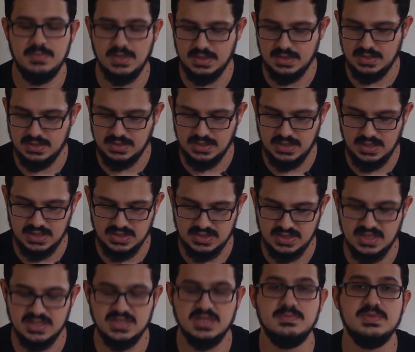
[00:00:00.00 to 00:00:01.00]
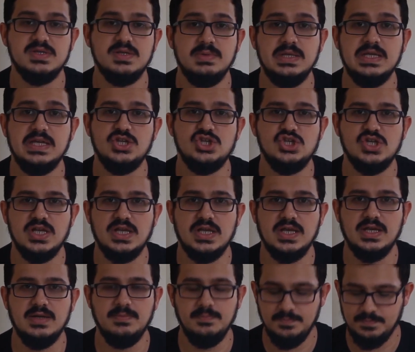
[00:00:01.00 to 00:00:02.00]
marka GH testimizi bir
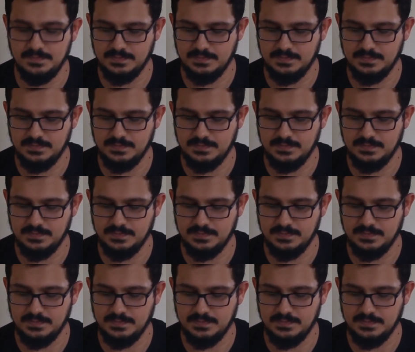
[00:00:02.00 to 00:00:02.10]
inceleyelim.